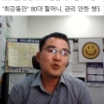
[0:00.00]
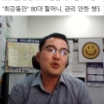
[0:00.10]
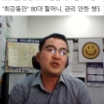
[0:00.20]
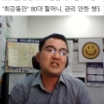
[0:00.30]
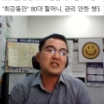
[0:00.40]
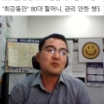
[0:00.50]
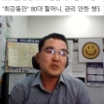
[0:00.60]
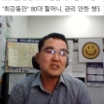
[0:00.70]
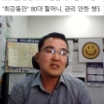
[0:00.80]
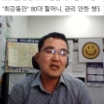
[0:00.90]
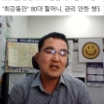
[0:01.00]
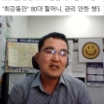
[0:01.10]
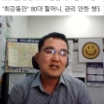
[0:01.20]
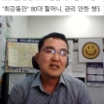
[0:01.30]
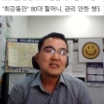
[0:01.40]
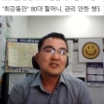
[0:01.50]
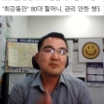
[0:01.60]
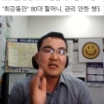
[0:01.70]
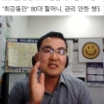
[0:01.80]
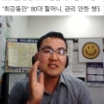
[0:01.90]
토요일이다 보니까
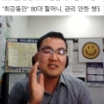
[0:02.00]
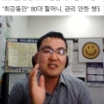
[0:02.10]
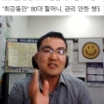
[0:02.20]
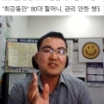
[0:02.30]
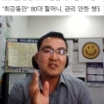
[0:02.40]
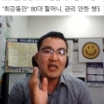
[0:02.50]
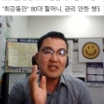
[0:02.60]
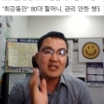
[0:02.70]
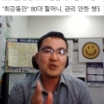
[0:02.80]
정말 이 GTX-A